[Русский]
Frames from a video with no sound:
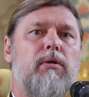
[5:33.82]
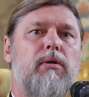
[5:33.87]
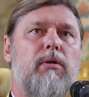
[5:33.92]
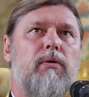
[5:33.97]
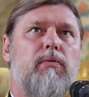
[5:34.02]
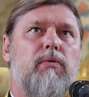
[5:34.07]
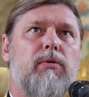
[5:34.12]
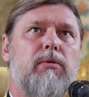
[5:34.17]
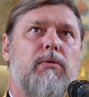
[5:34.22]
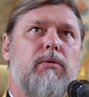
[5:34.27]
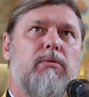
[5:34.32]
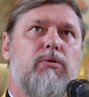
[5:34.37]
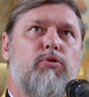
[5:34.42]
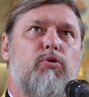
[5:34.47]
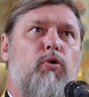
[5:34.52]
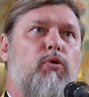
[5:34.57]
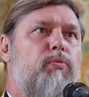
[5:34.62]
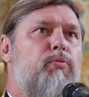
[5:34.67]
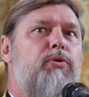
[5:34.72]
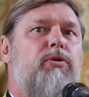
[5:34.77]
И вот
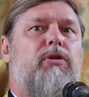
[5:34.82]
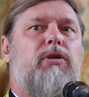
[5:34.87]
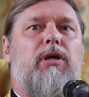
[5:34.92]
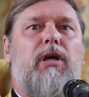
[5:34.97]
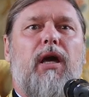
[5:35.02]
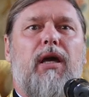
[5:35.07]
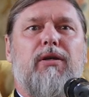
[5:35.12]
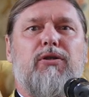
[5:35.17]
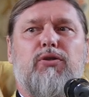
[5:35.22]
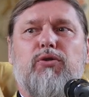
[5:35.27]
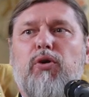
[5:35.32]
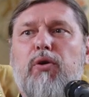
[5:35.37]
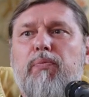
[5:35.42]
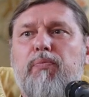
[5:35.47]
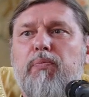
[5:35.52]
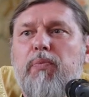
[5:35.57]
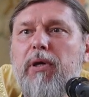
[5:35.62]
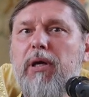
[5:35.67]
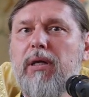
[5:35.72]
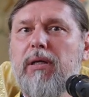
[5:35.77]
что он будет есть, что
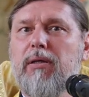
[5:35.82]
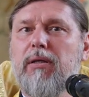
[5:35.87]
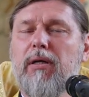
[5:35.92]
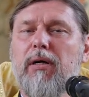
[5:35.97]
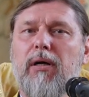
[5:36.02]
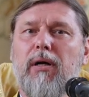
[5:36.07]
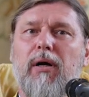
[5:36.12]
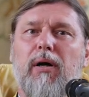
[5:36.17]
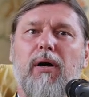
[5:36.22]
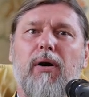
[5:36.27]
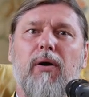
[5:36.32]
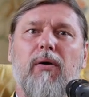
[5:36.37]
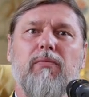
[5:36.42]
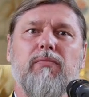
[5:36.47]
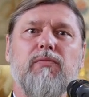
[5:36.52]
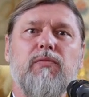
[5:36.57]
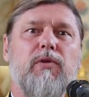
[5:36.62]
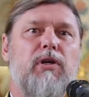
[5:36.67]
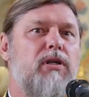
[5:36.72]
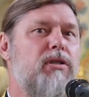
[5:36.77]
пить,
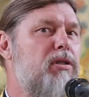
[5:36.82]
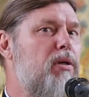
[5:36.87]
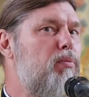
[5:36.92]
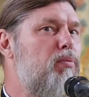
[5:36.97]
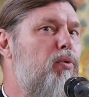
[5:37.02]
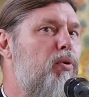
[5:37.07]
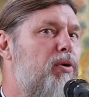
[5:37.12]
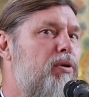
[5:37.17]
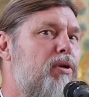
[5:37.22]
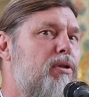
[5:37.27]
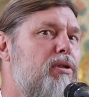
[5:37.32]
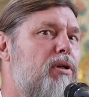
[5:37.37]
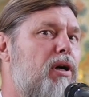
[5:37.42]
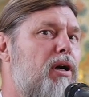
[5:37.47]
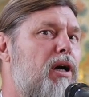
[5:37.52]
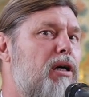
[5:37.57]
не заботится.